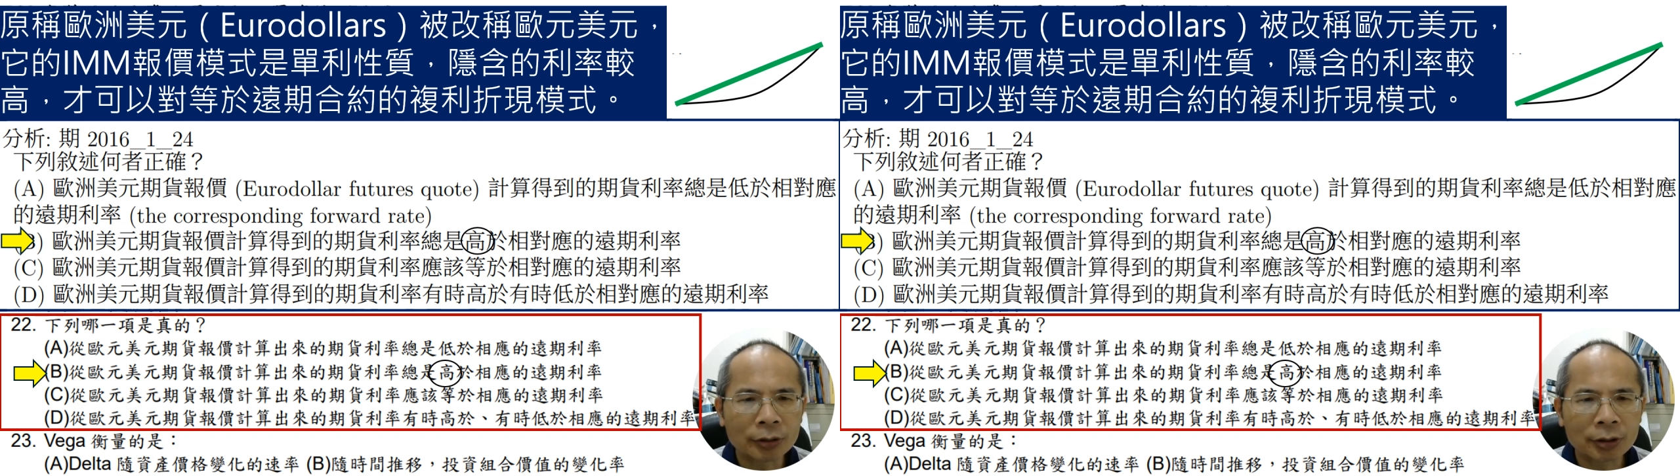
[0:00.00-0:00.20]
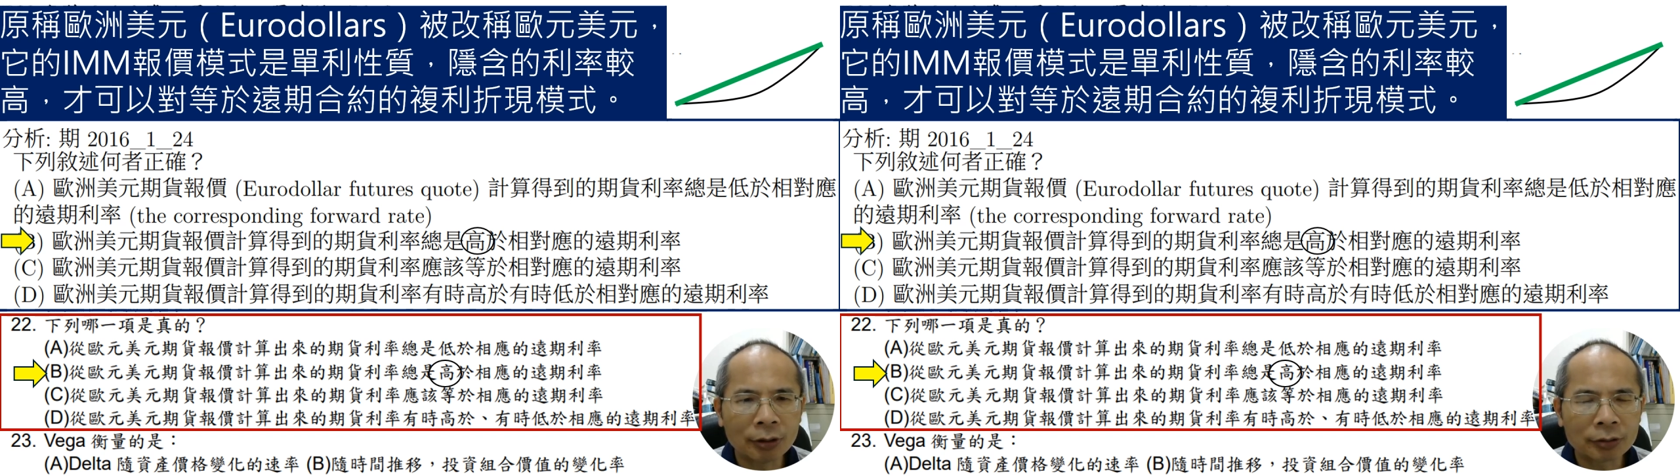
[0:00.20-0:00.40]

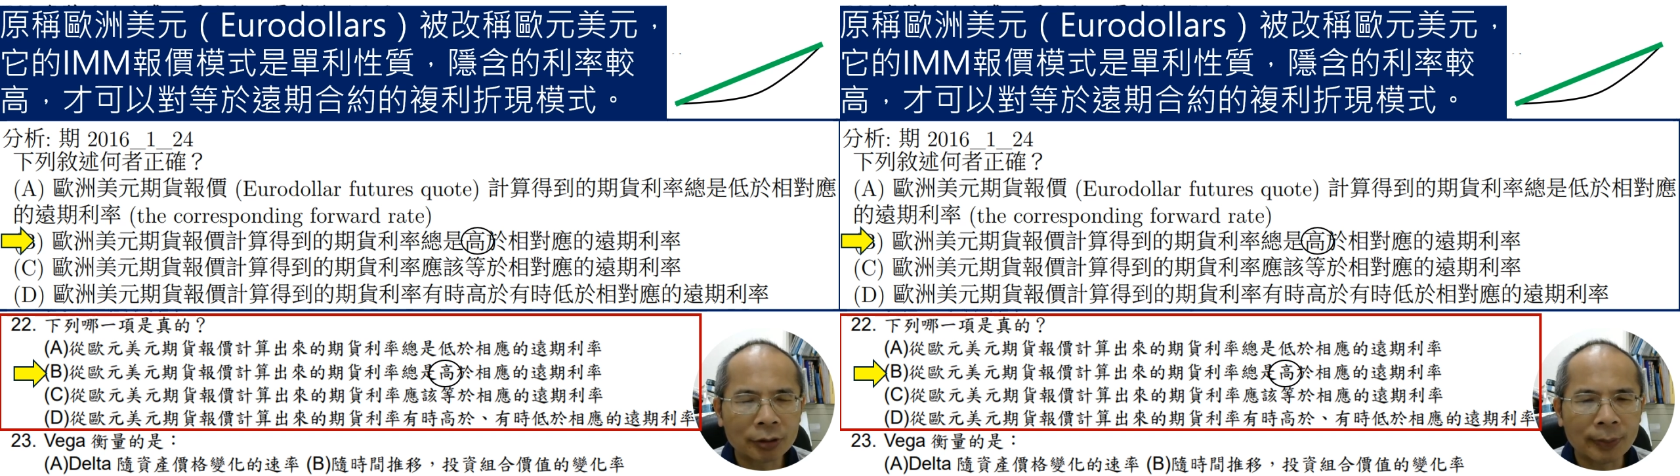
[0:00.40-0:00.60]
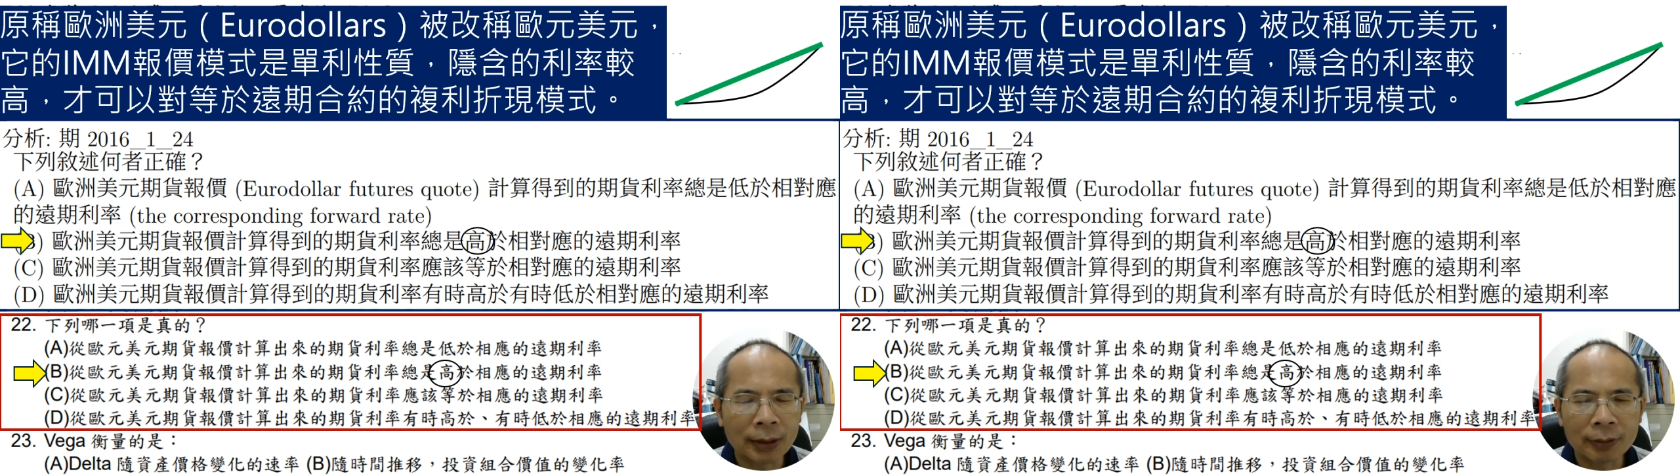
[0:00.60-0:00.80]
就是欧
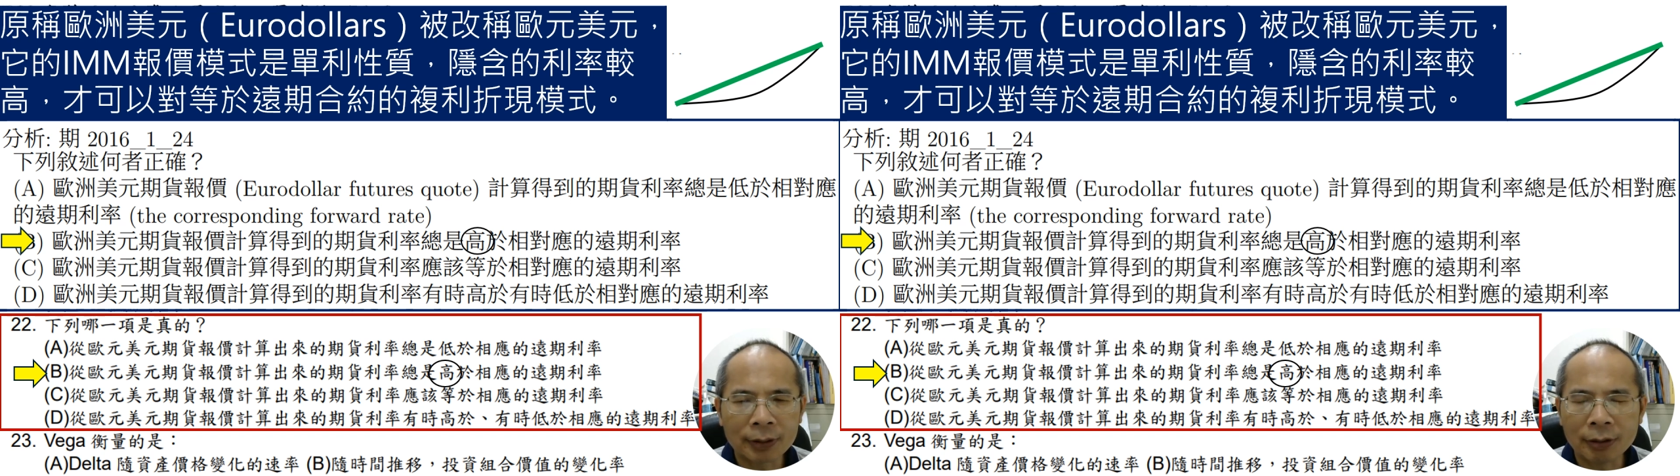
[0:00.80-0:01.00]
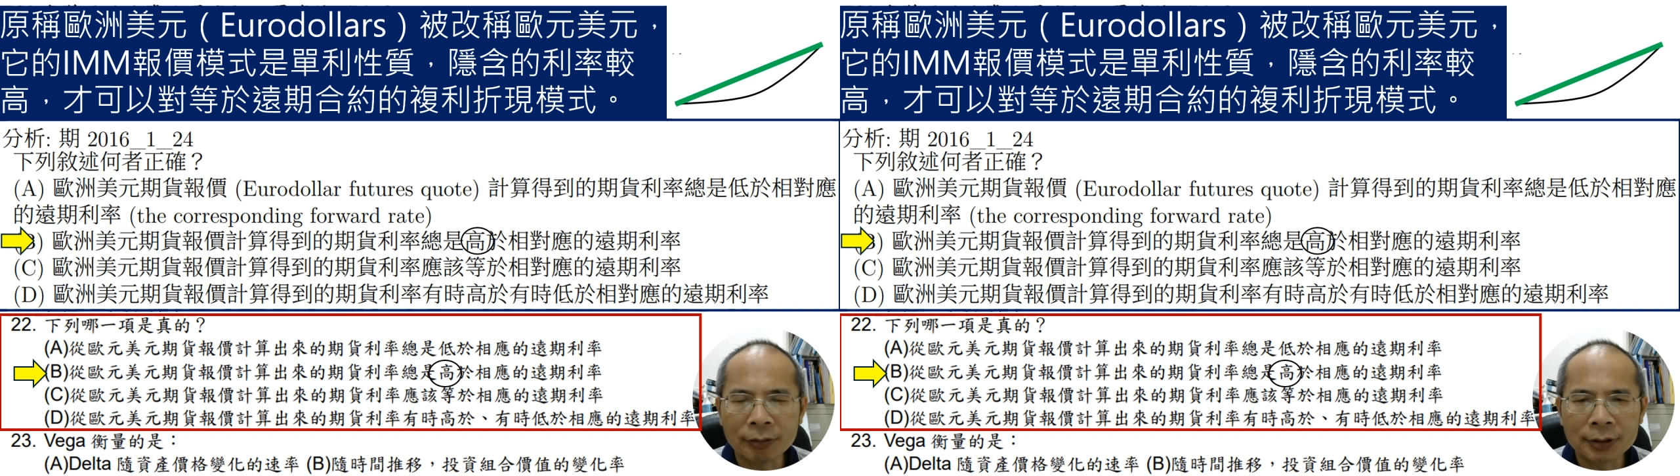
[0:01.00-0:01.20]
洲美
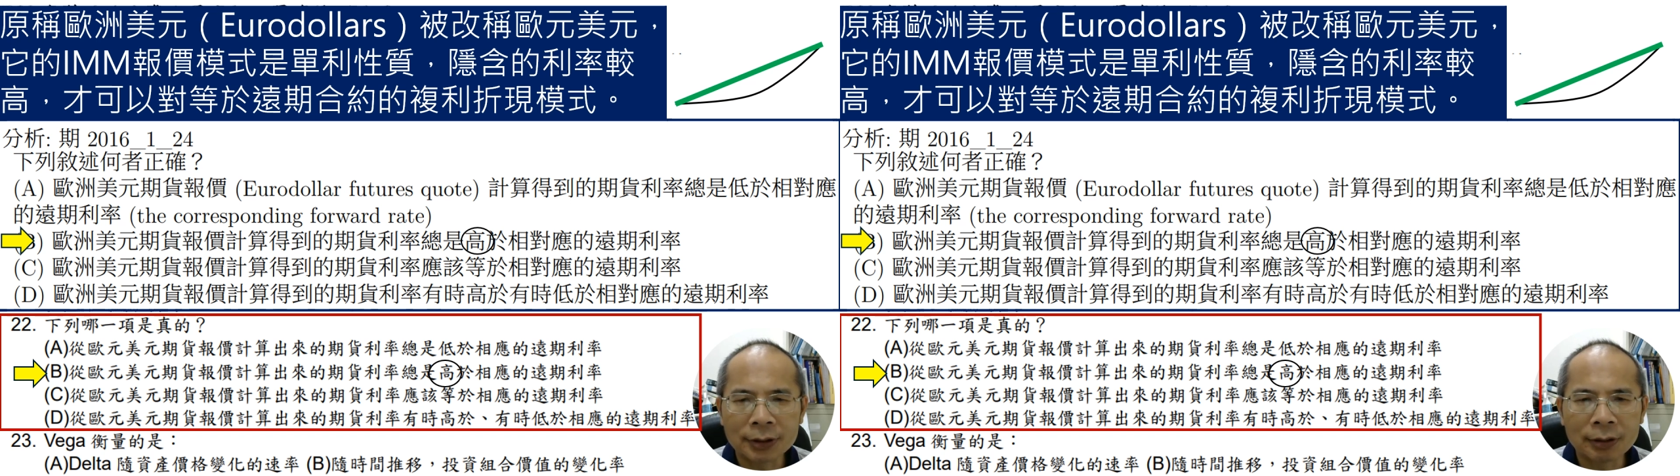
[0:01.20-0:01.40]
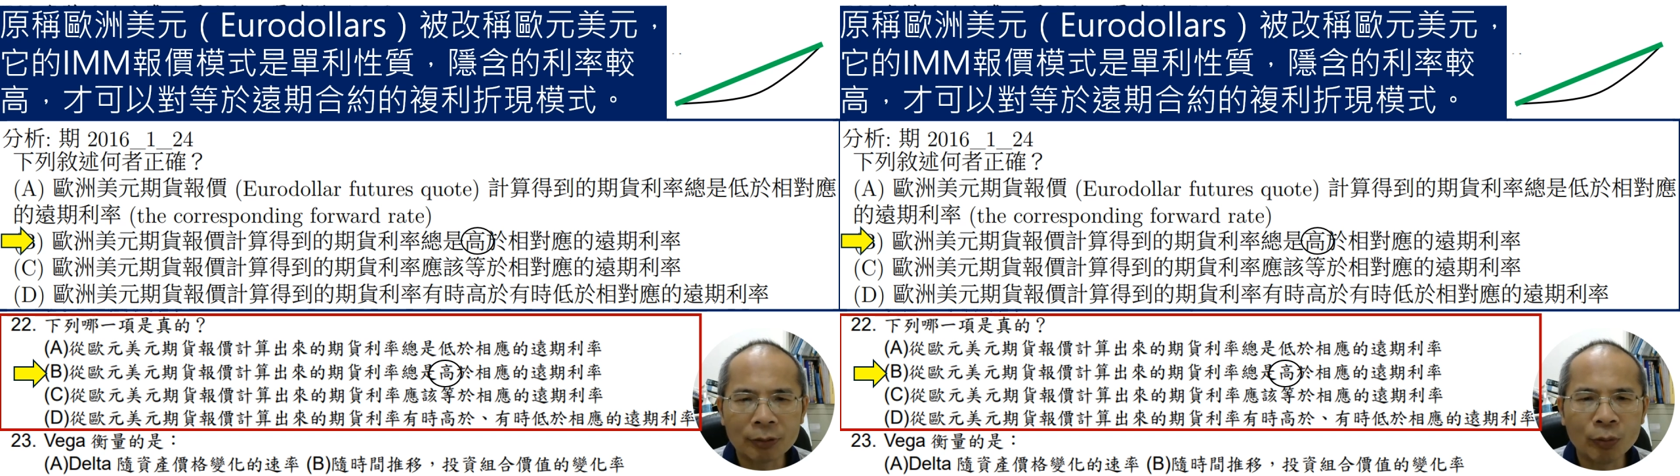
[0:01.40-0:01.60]
元投资